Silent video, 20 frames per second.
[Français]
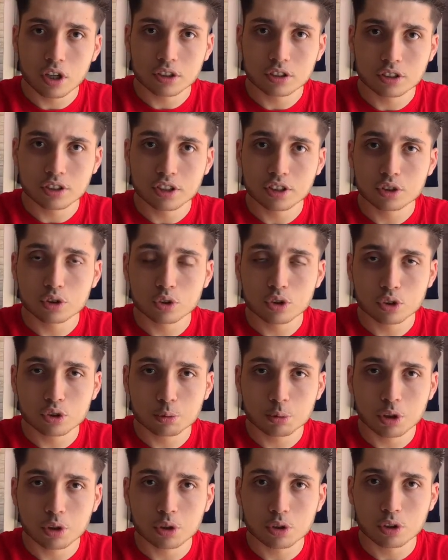sélectionneur du
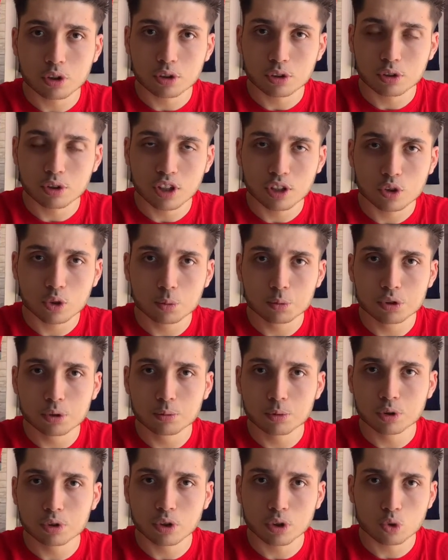Maroc lors de la Coupe du
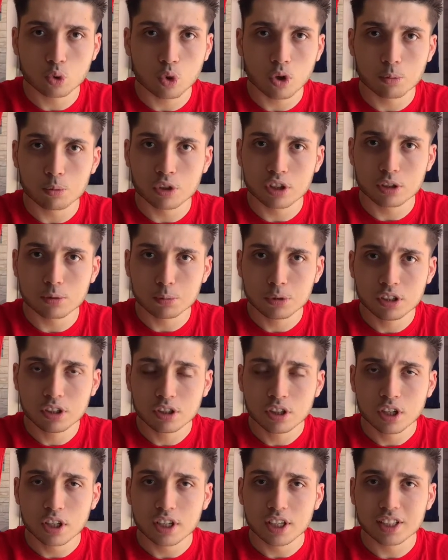Monde dans trois mois et demi
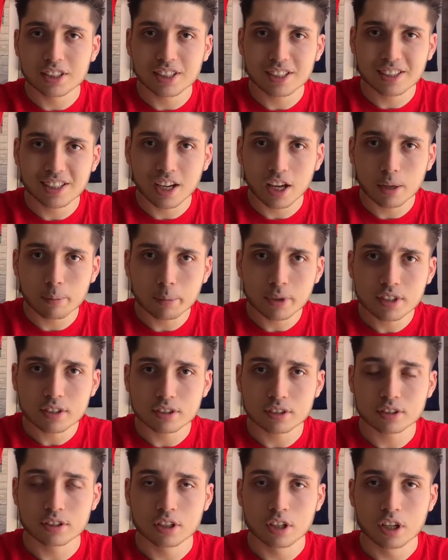étaient très
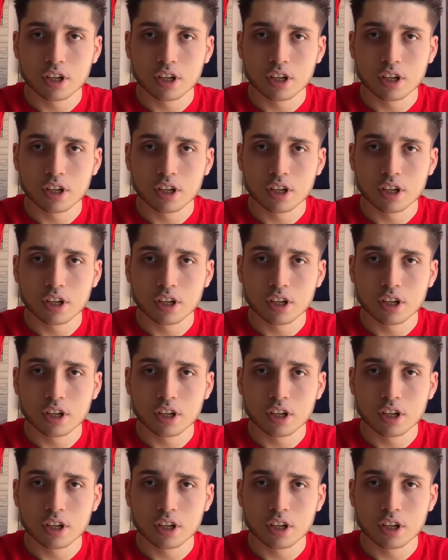minces.